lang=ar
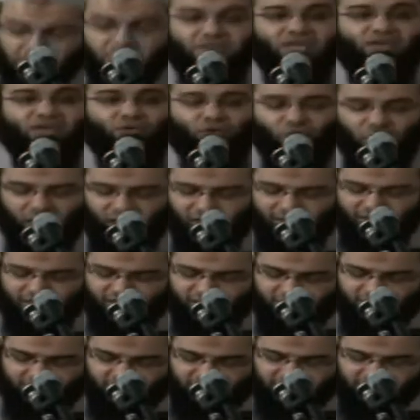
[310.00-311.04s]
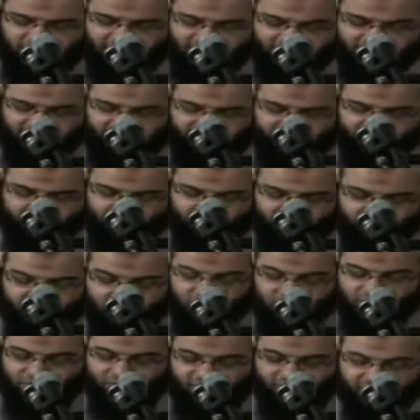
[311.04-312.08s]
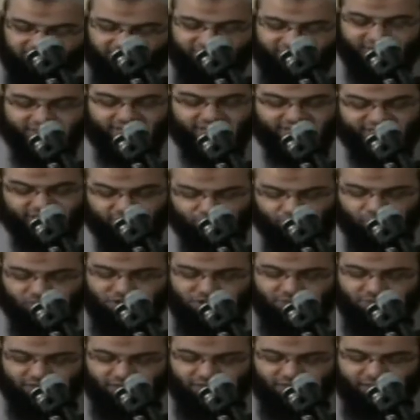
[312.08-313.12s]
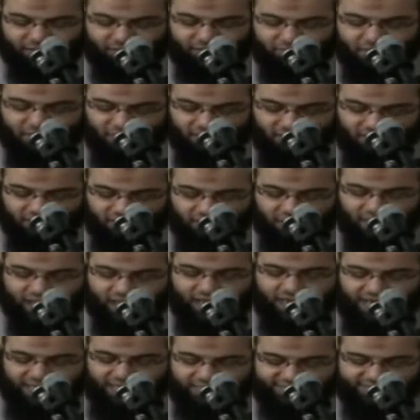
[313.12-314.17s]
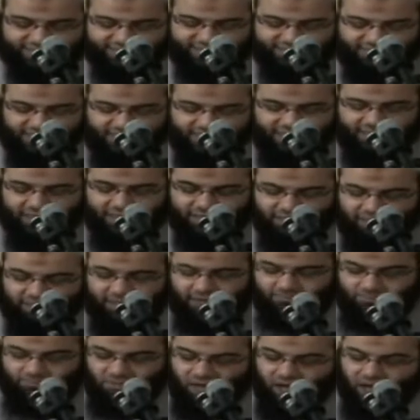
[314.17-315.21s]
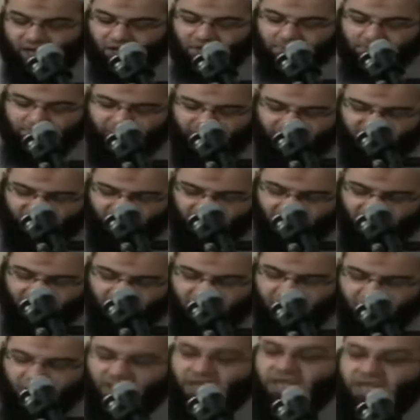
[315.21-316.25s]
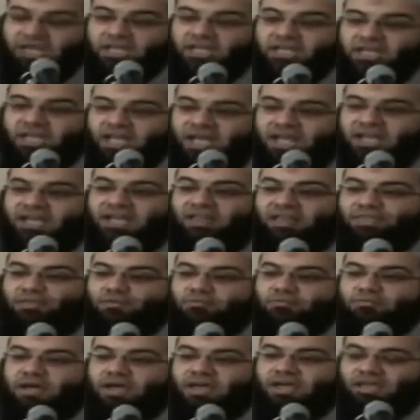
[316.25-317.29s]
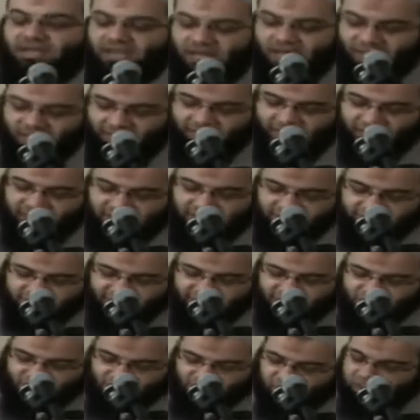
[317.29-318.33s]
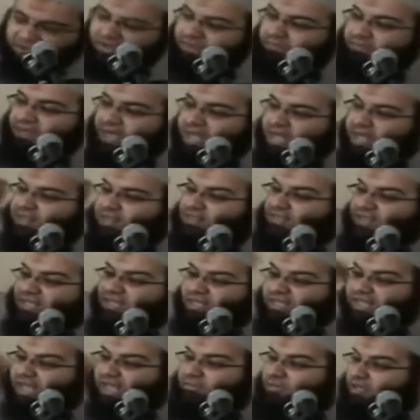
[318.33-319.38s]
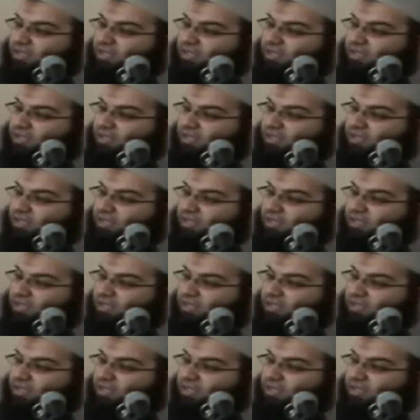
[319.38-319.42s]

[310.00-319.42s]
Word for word: تطبيق احكام الاسلام فلا تتزوج من هذه الزانية اربعة إياك ثم إياك أن تجهر بهذه